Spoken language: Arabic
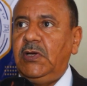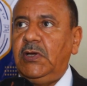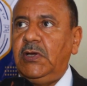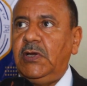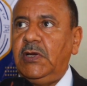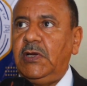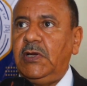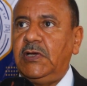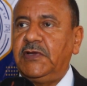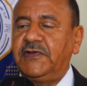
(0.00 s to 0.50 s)

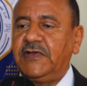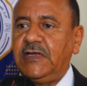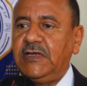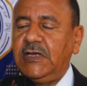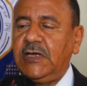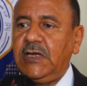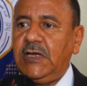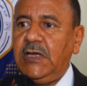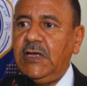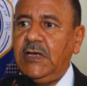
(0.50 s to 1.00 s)
آه،
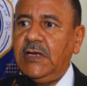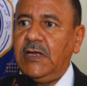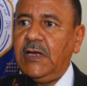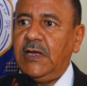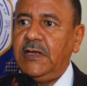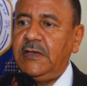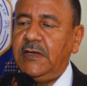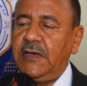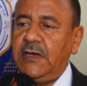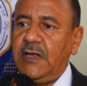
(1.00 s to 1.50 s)
صادقين
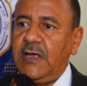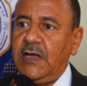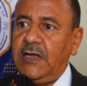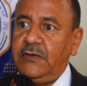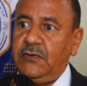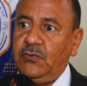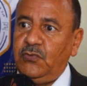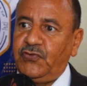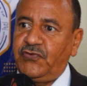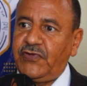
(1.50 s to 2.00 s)
أننا
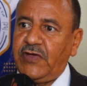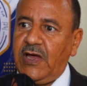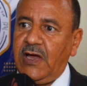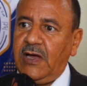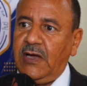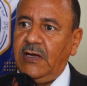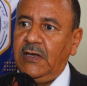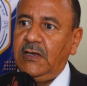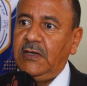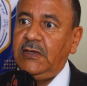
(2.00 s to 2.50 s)
هذه
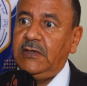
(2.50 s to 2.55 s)
النسخة